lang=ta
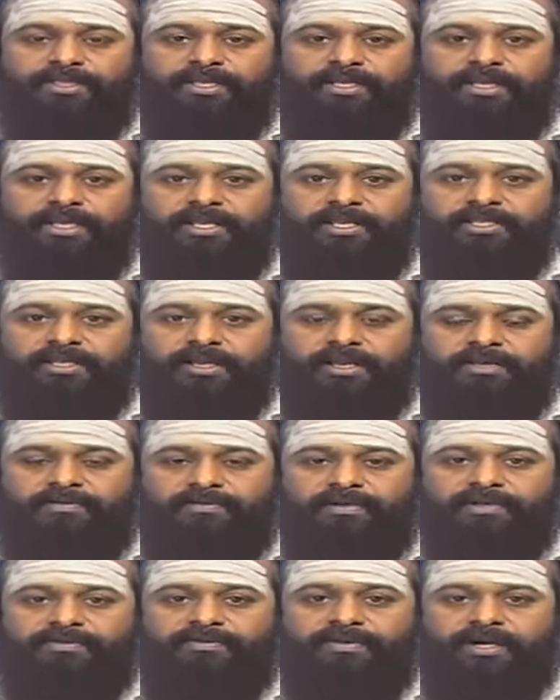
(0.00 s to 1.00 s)
திடீர்
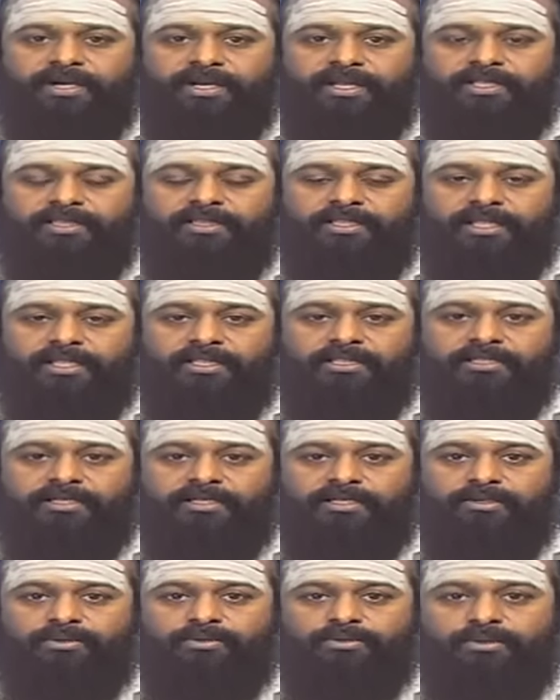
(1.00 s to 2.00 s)
ஜனவரவுகளை
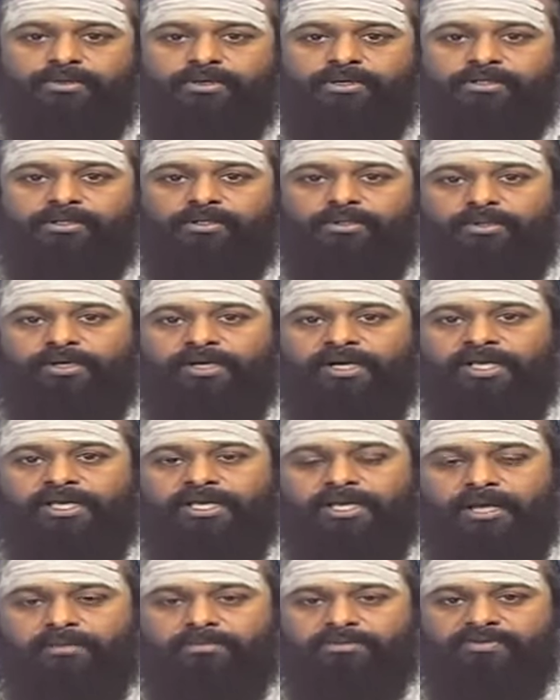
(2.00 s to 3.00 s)
தந்து உங்கள் தொழிலை
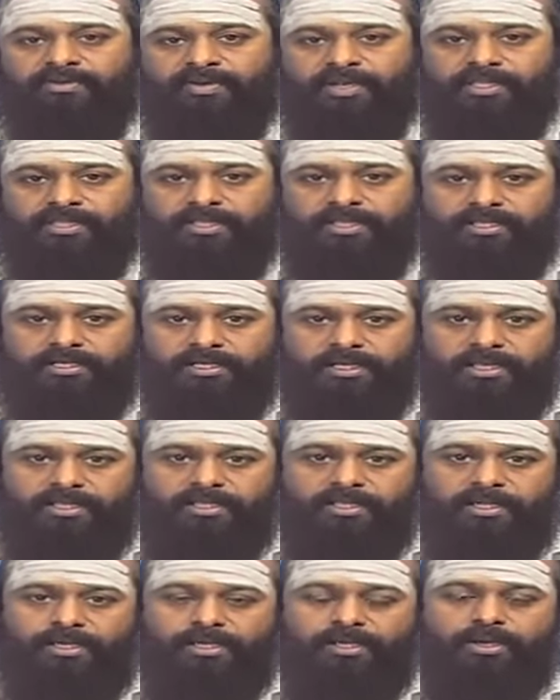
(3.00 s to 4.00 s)
அபிவிருத்தி
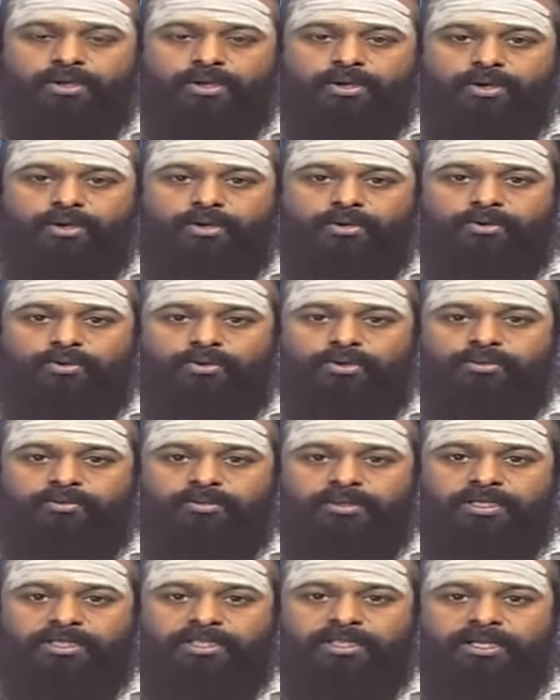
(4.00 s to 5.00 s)
செய்து
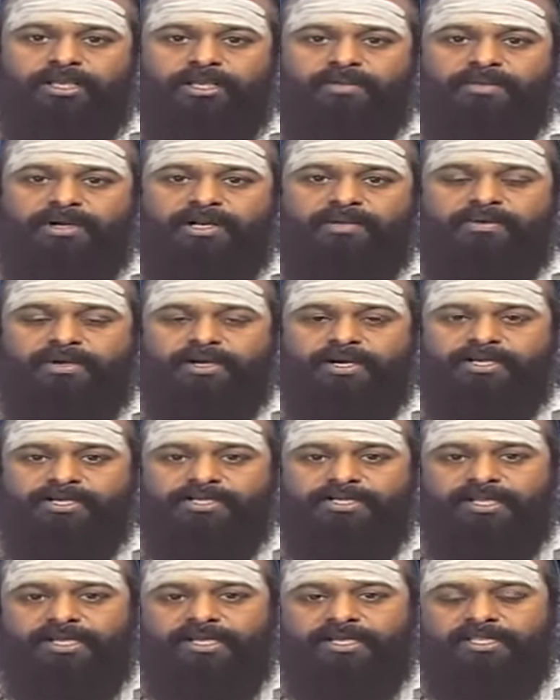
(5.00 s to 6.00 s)
குடும்பத்திலே மன
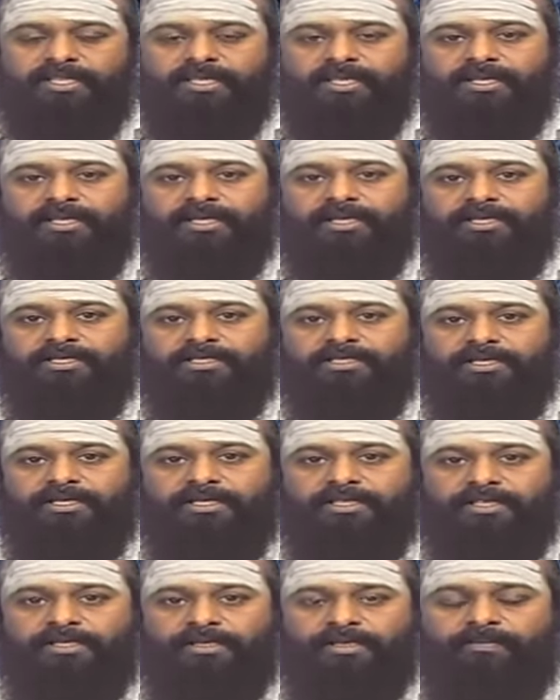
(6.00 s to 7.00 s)
மகிழ்ச்சியை அதிகரிக்கச்
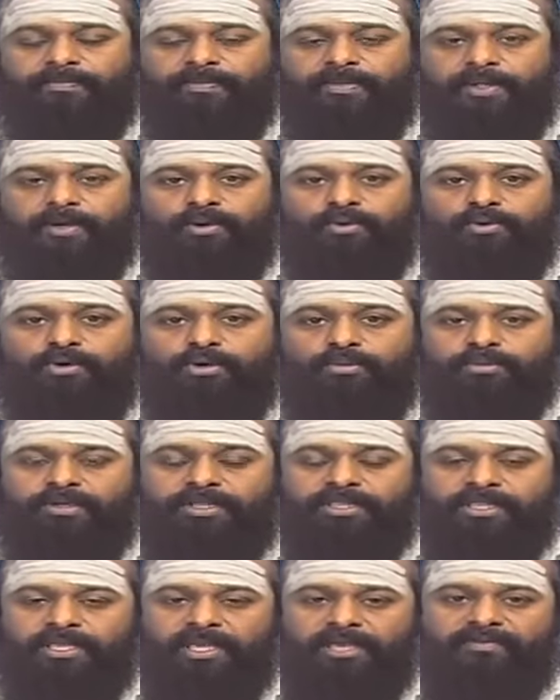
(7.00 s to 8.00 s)
செய்து குடும்ப
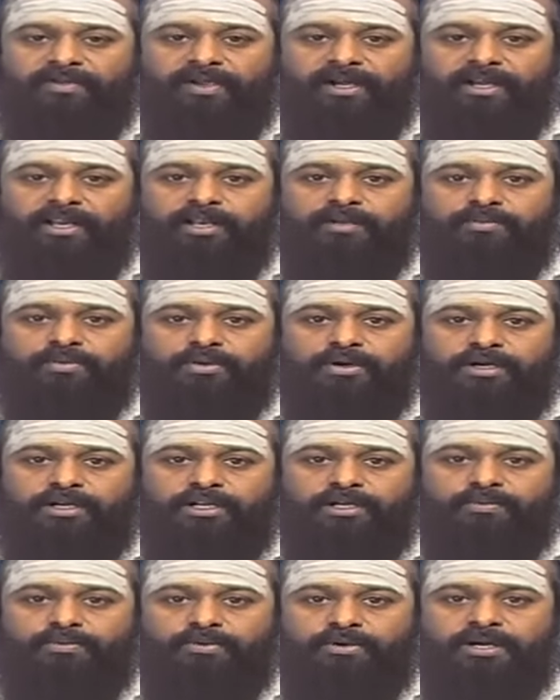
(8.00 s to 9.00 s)
தேவைகளின்
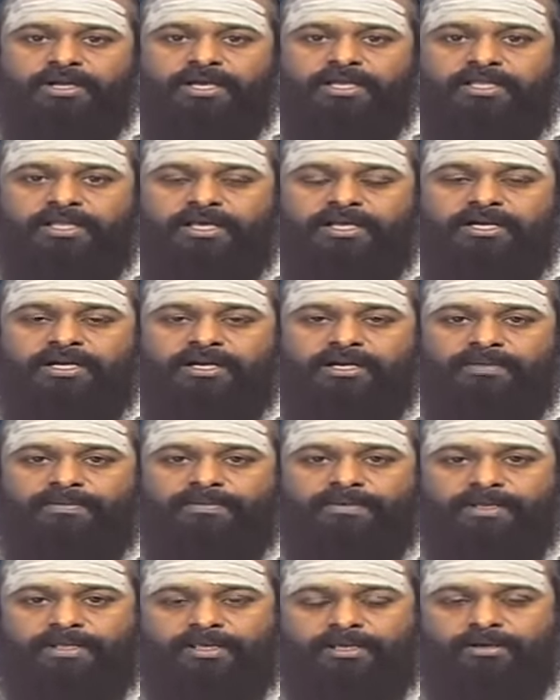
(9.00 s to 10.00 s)
பொருட்டு பொருளாதாரங்களை
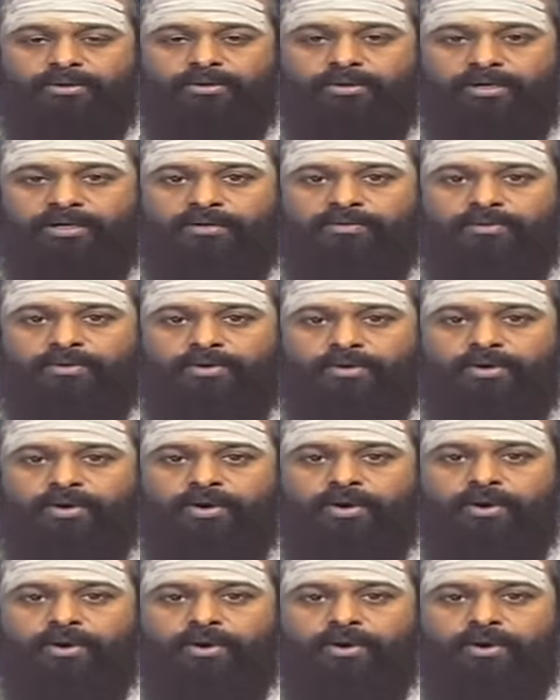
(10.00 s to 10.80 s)
பெருக்கிக் கொள்ளவோ